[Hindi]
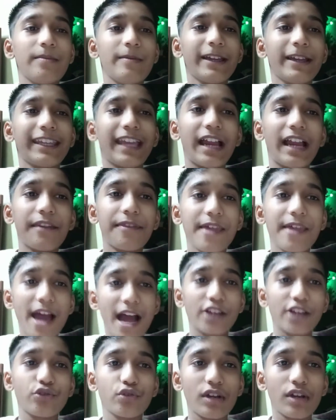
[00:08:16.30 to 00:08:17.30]
मैं कैंट से
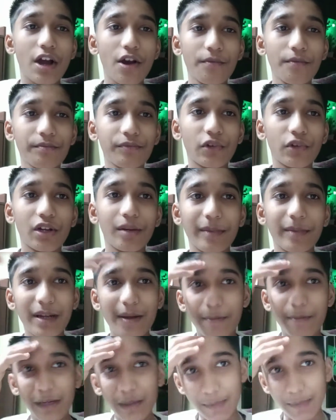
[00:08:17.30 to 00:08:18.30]
आ चुका हूँ और मैंने
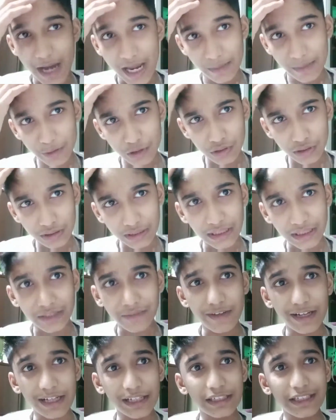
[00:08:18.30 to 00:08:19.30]
अपने बाल भी छोट
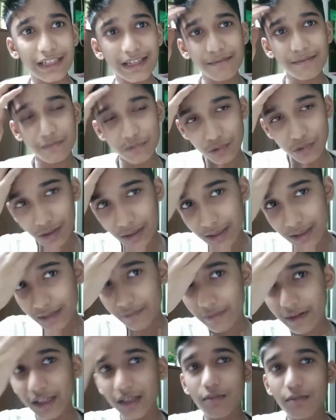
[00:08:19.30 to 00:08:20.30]
कटवा लिए छोटे
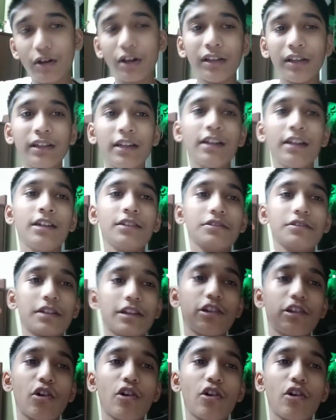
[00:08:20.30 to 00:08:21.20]
करवा लिए बहुत क्योंकि